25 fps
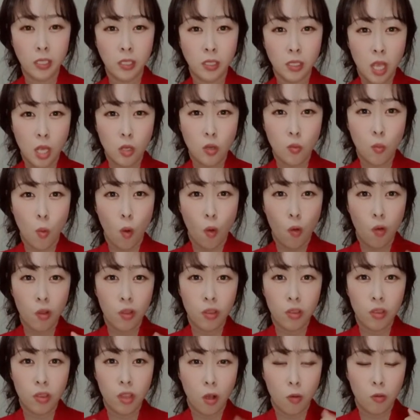계속 먹고
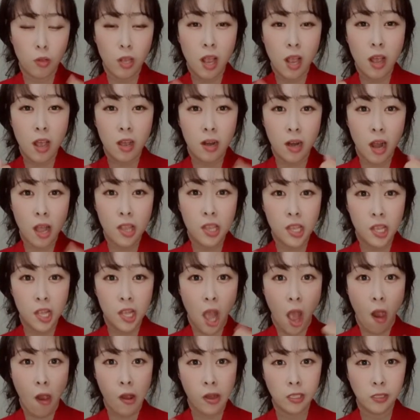있다고 생각을
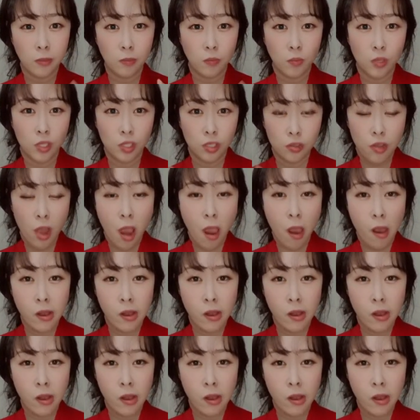하니까 근데